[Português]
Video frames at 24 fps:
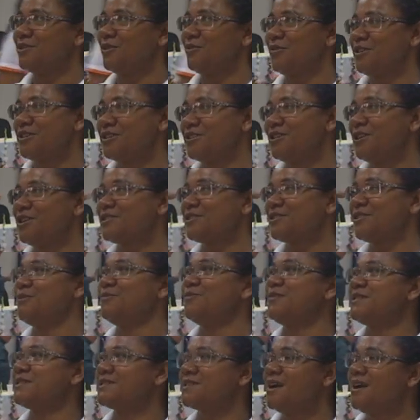Então, hoje nós
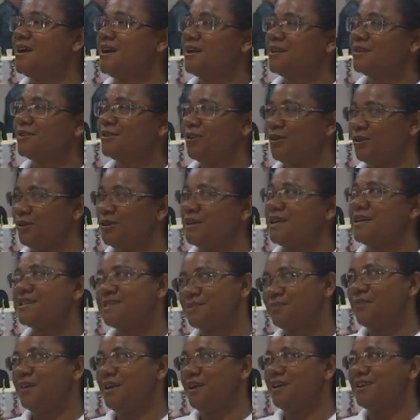somos
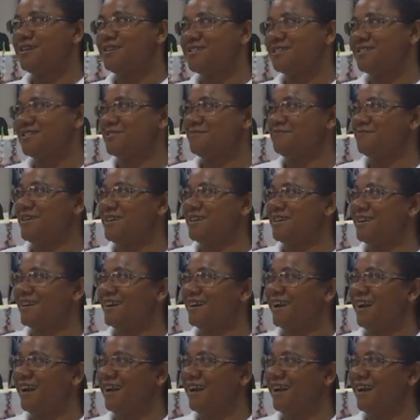todas filhas de Tibira.